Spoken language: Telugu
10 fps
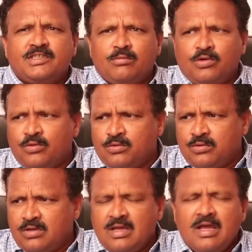విషయంలో
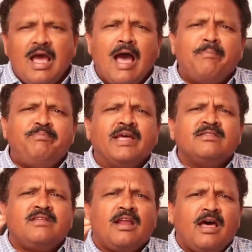
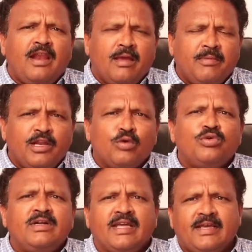అభ్యంతరాలు ఏమైనా
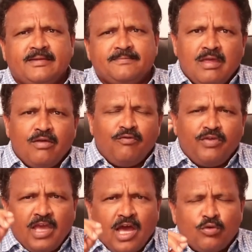ఉంటే
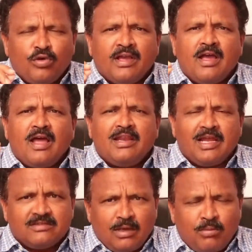విఆర్ఓని కానీ
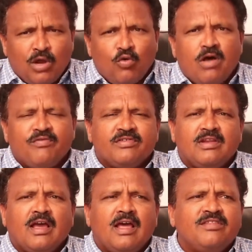లేకపోతే ఎంఆర్ఓ
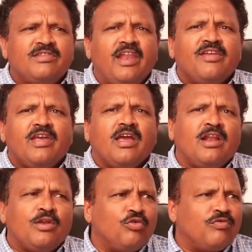ఆఫీసులు కానీ
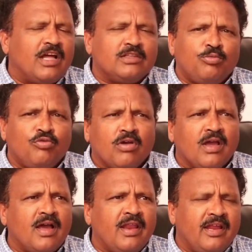తెలియజేయగలరు
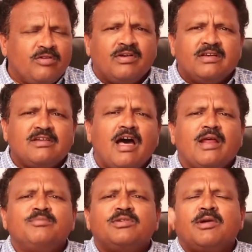వ్రాతపూర్వకంగా అనేటువంటి
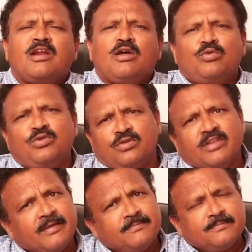సారాంశం అక్కడ
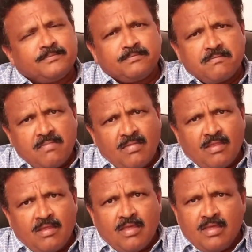ఉంటుంది
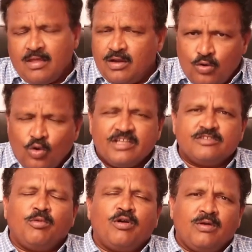నోటీస్ బోర్డు
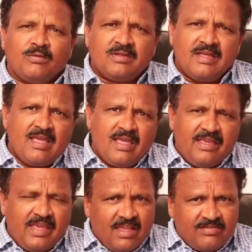నోటీస్ బోర్డులో
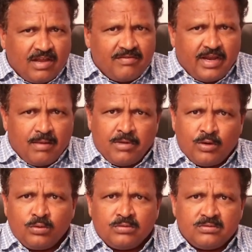ఏ సర్వే
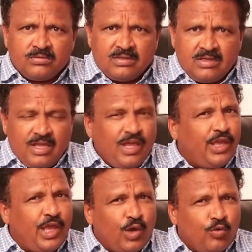నెంబరు
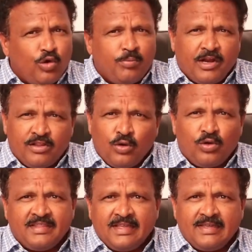ఏ ఊరు
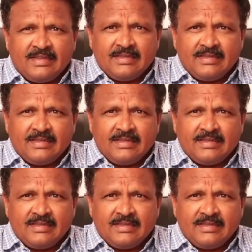పరిధిలోనిది